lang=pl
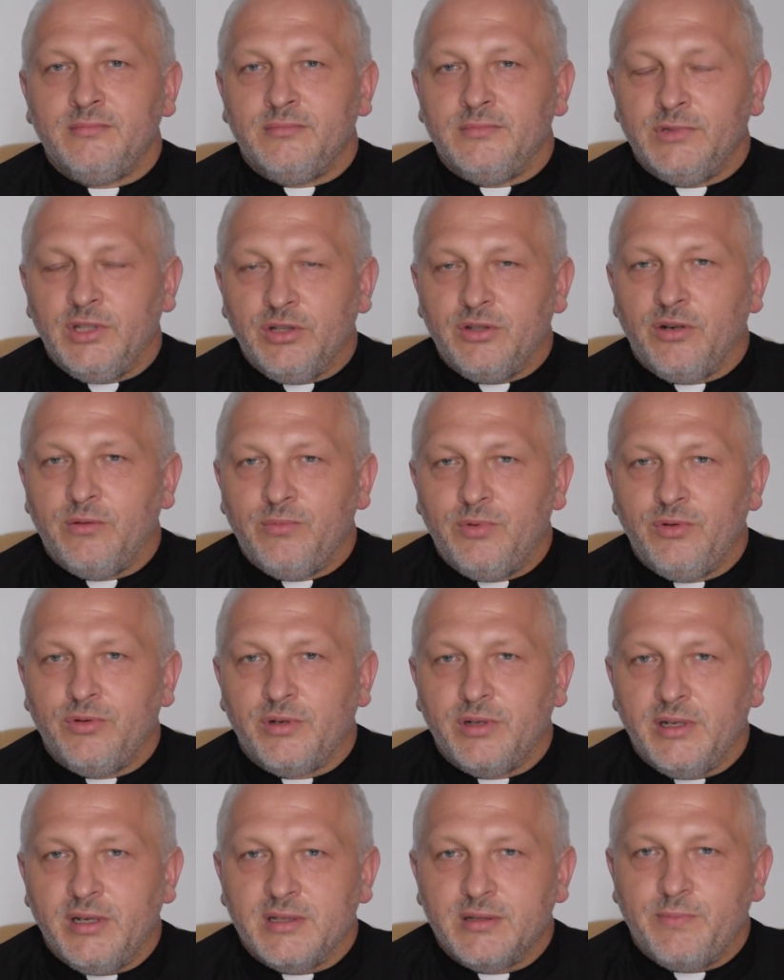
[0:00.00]
tylko
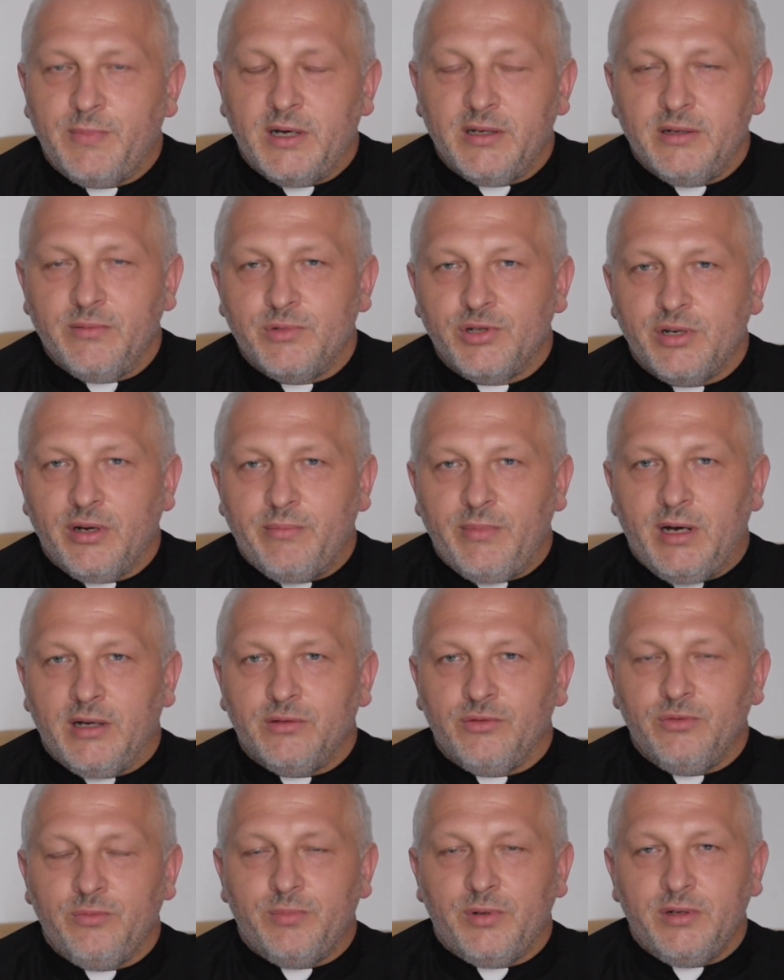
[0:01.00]
Bóg jest Panem
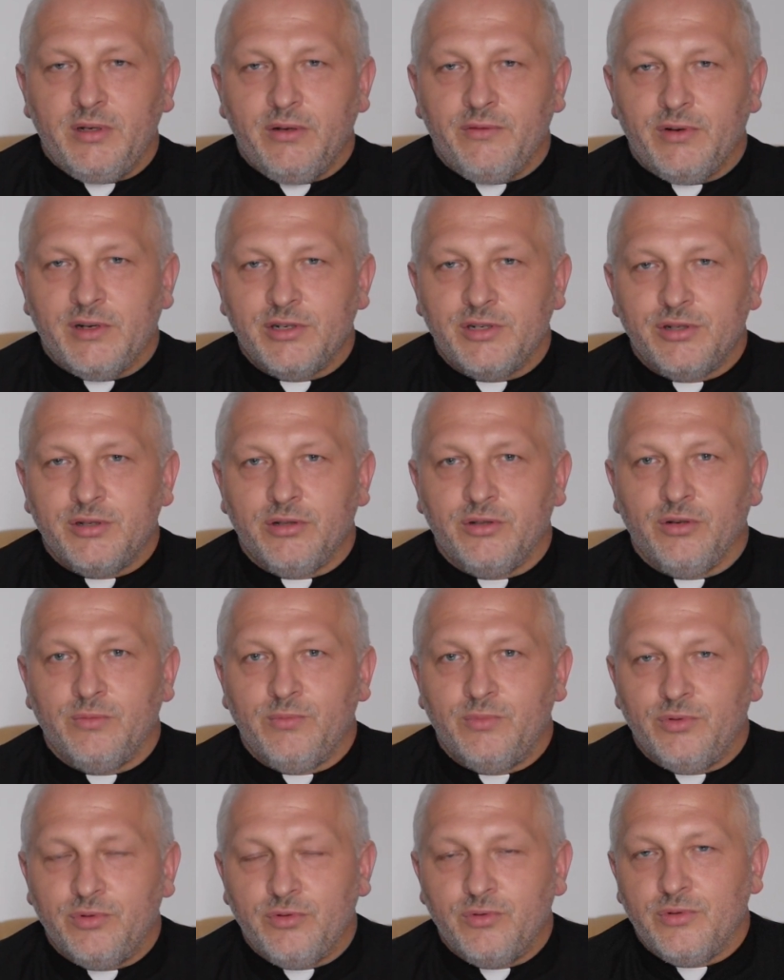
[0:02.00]
Szabatu, ponieważ to
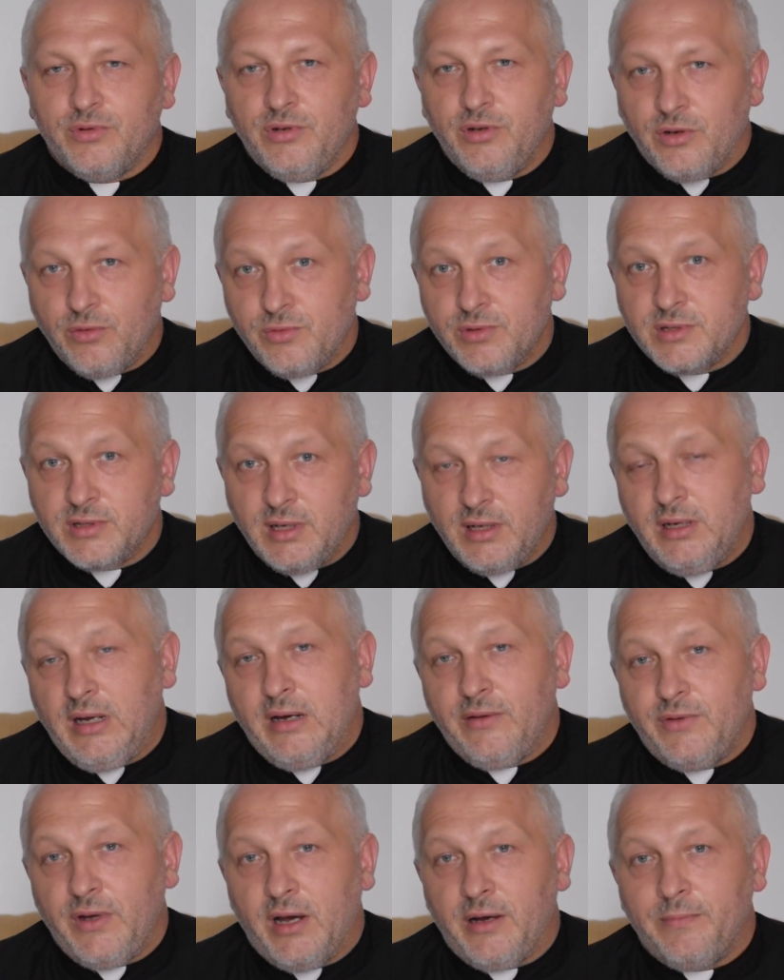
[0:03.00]
Bóg go
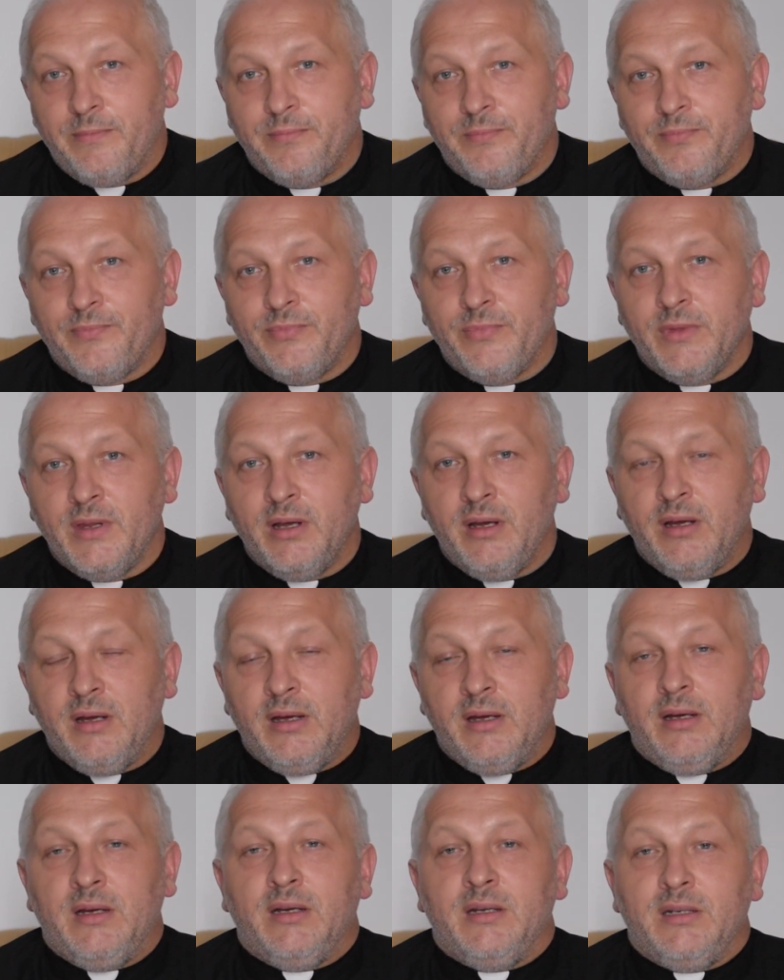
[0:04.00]
ustanawia.
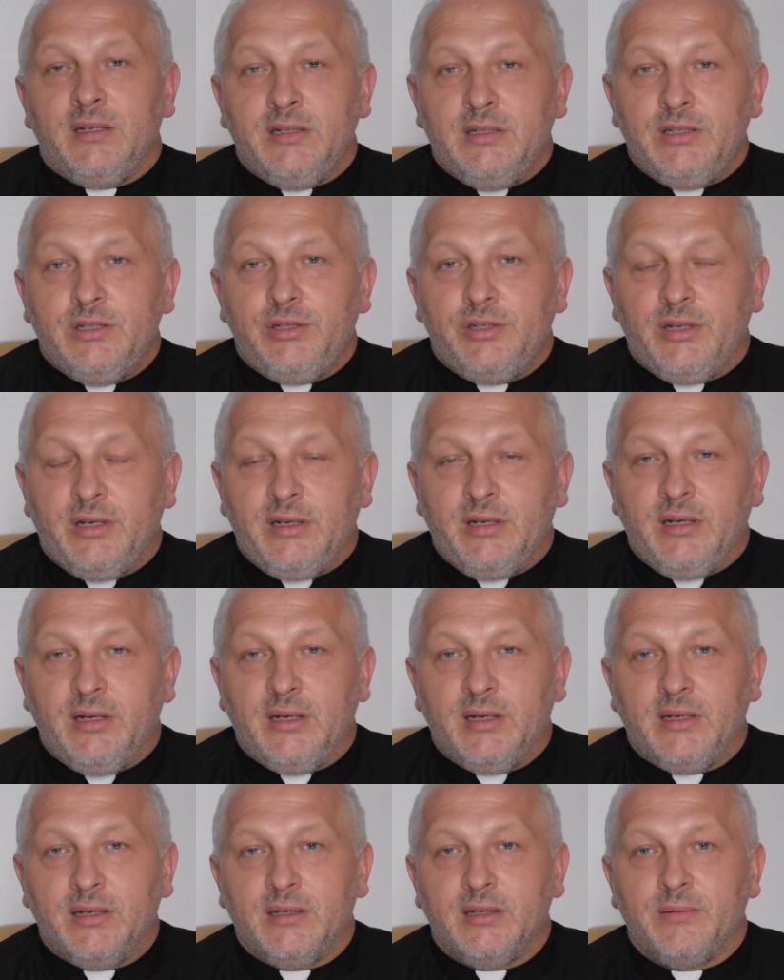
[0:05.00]
I dzisiaj,
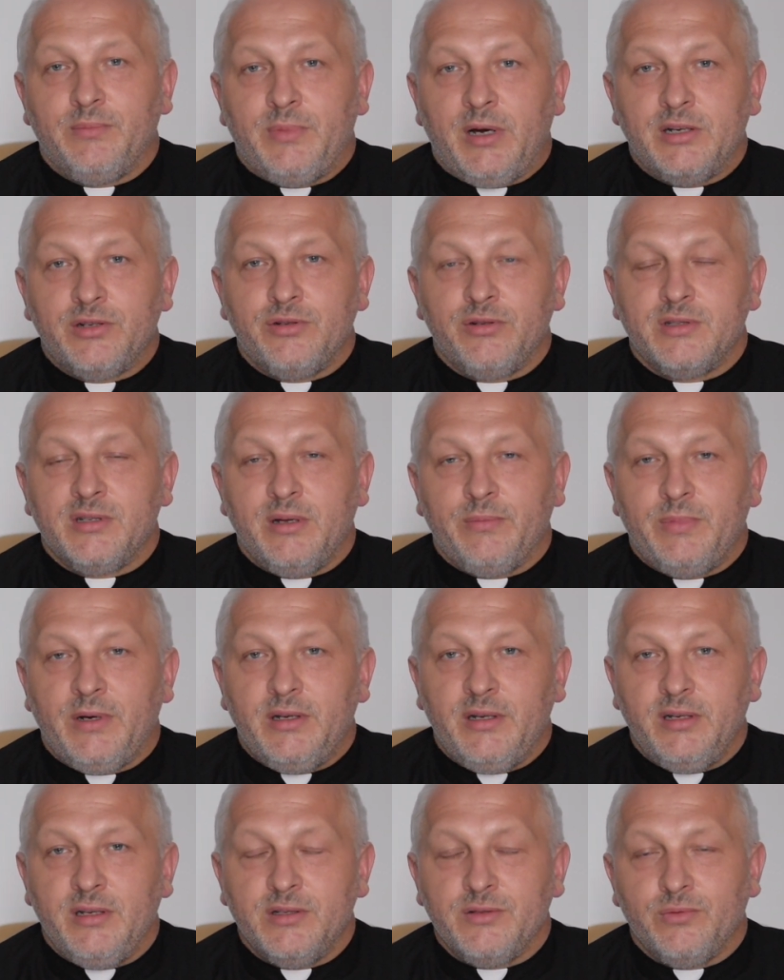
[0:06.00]
patrząc na
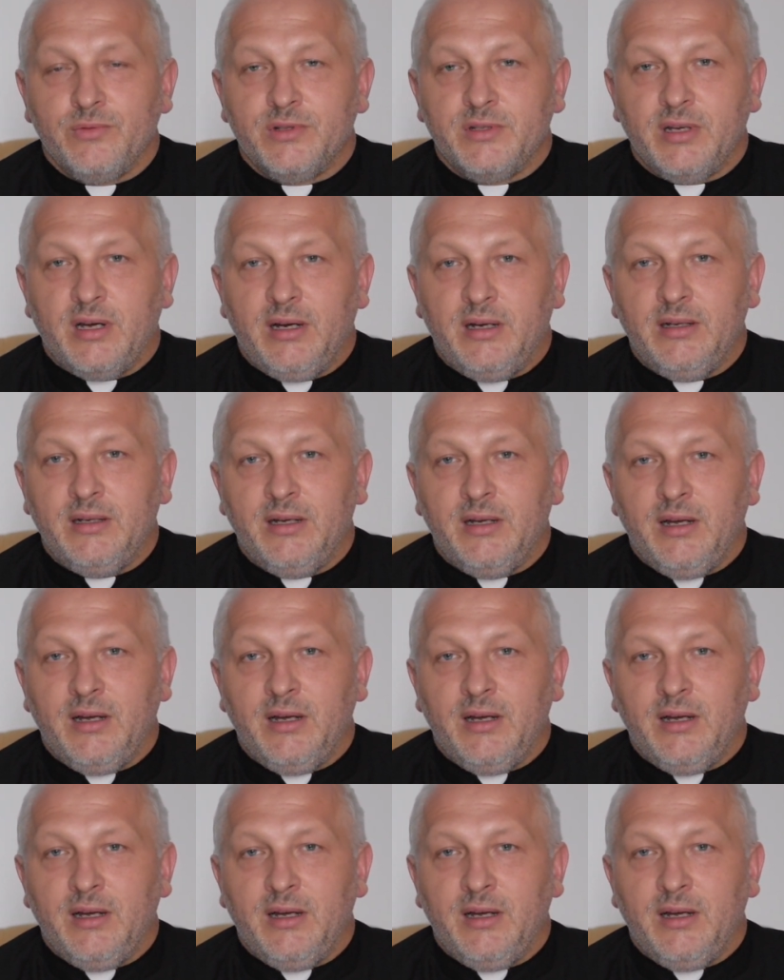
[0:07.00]
Pana Jezusa,